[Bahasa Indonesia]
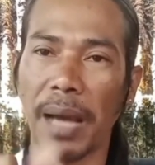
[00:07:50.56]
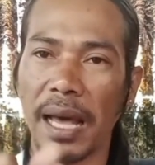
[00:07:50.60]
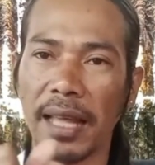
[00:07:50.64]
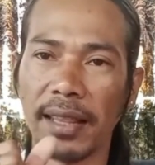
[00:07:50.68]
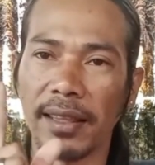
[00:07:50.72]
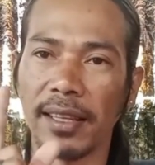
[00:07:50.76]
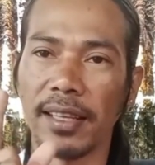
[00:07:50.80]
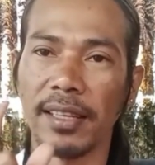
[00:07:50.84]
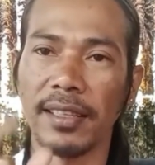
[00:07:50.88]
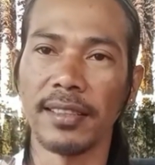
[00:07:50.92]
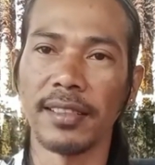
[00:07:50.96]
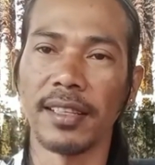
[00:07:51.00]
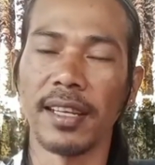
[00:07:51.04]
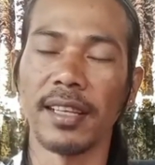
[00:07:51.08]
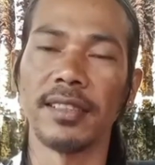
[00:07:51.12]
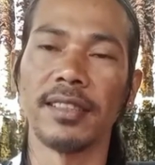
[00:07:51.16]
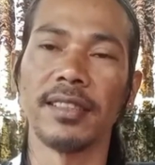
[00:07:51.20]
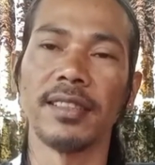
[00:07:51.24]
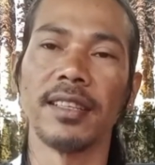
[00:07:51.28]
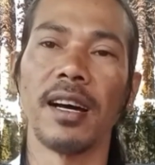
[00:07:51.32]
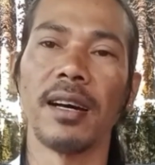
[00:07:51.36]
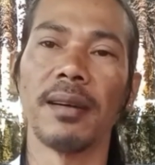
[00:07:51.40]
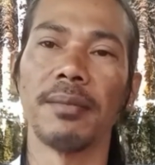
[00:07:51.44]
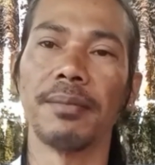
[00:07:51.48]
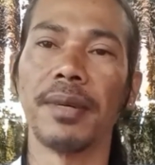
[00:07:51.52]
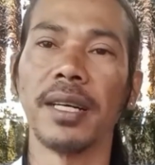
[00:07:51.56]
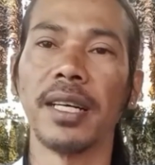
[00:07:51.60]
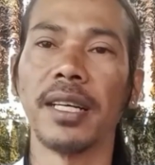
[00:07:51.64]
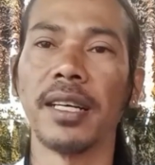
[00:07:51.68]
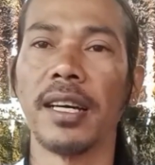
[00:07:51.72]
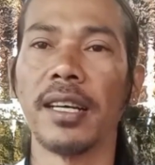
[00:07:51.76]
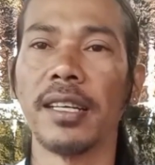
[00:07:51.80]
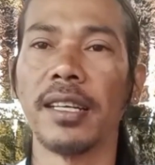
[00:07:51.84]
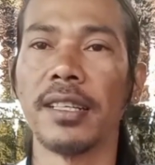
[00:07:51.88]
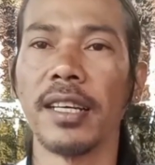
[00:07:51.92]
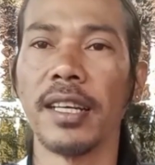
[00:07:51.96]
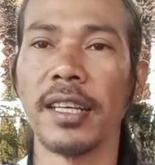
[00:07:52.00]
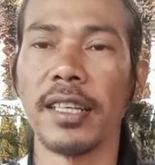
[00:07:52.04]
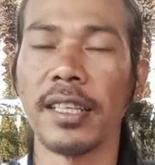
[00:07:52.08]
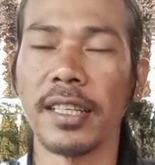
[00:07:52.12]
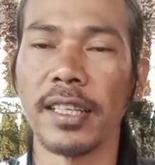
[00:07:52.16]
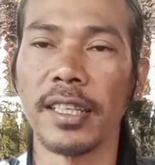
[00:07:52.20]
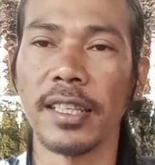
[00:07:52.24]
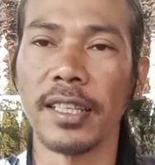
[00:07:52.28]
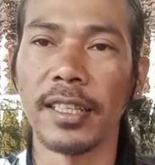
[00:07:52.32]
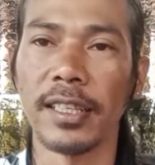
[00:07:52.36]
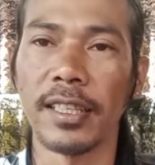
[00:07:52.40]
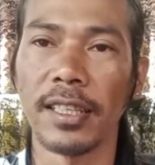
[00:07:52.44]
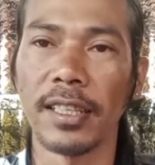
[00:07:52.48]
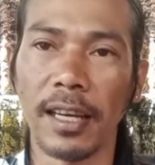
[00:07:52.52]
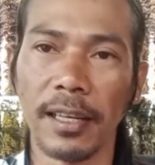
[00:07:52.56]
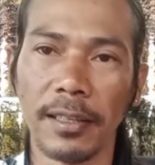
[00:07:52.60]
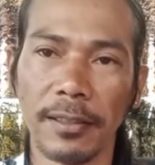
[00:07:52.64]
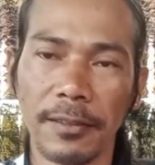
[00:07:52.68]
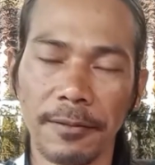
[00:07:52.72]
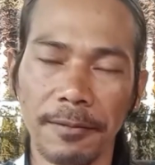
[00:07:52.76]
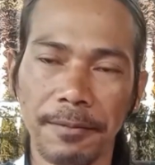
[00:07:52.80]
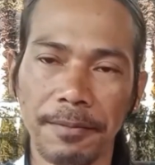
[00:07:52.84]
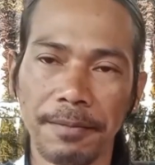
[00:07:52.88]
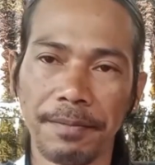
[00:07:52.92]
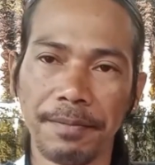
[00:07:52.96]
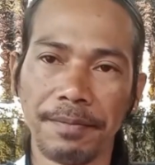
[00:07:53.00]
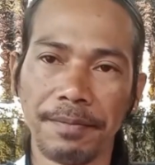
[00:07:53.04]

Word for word: batin saja apa yang anda inginkan